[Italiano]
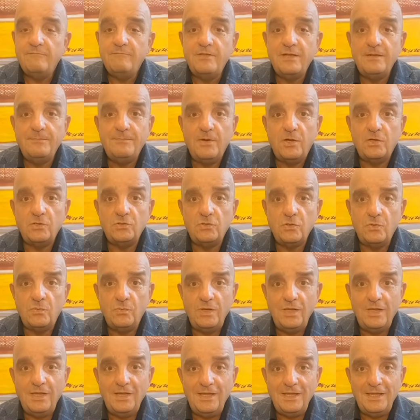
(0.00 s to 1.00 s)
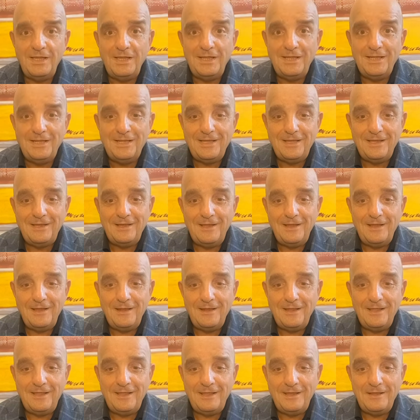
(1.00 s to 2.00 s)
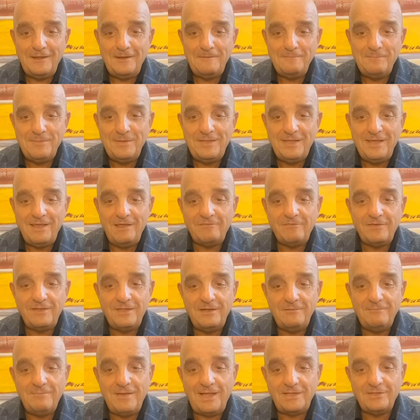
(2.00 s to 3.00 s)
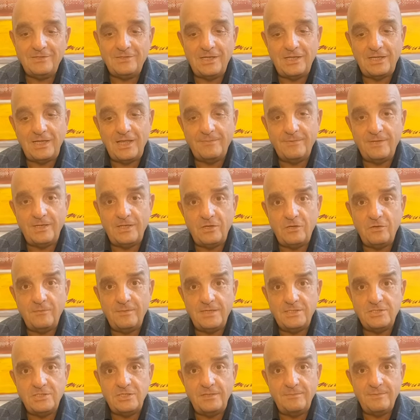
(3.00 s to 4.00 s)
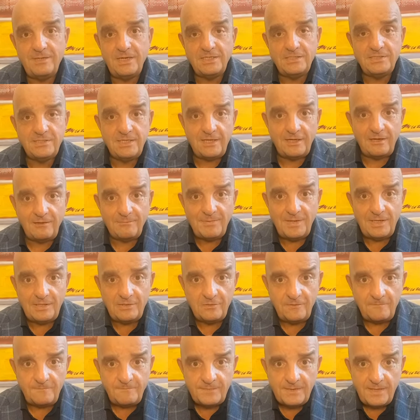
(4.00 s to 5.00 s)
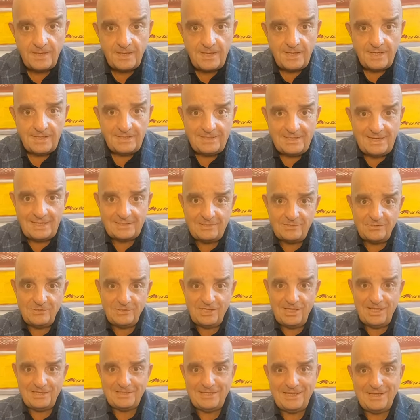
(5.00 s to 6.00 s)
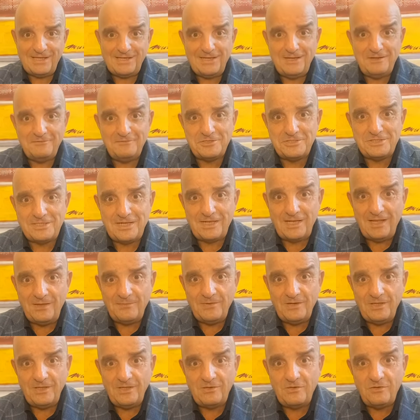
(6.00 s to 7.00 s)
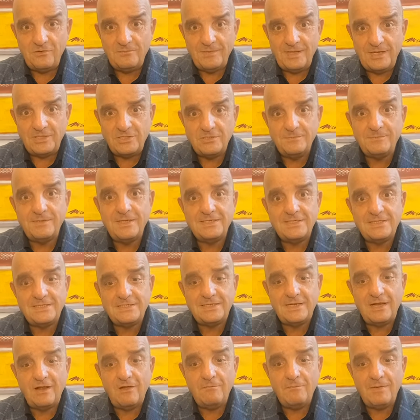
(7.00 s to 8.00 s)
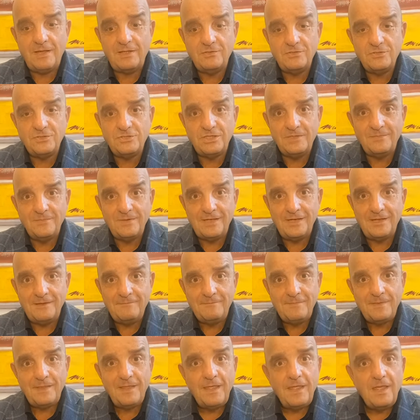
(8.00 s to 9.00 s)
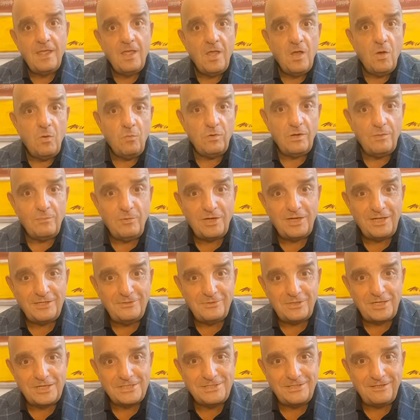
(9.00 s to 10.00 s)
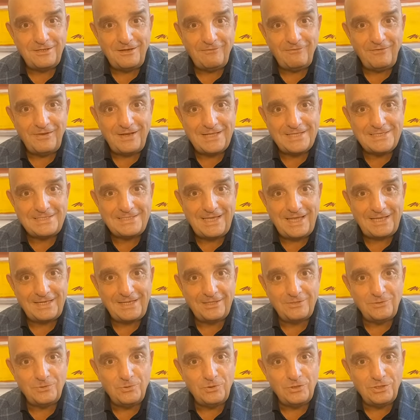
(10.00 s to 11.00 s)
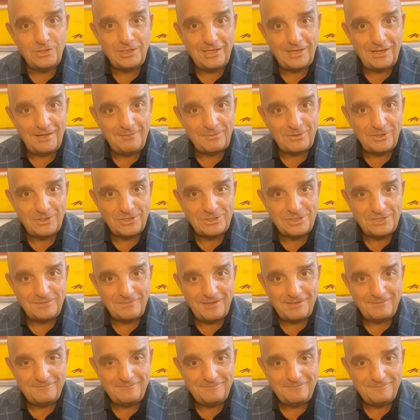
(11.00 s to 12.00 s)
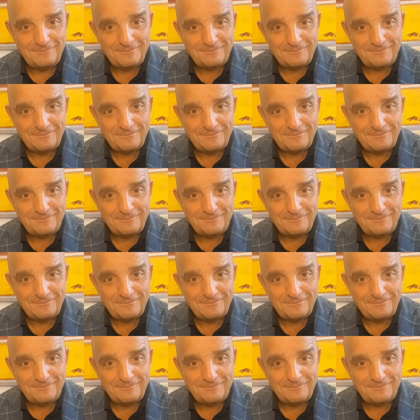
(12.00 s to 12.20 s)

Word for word: Vi riporto qui il, il, il PDF del bando della Camera di Commercio di Brescia, ripeto, date un'occhiata anche alla vostra Camera di Commercio perché ci sarà un bando simile. Una buona educazione finanziaria a tutti, alla prossima!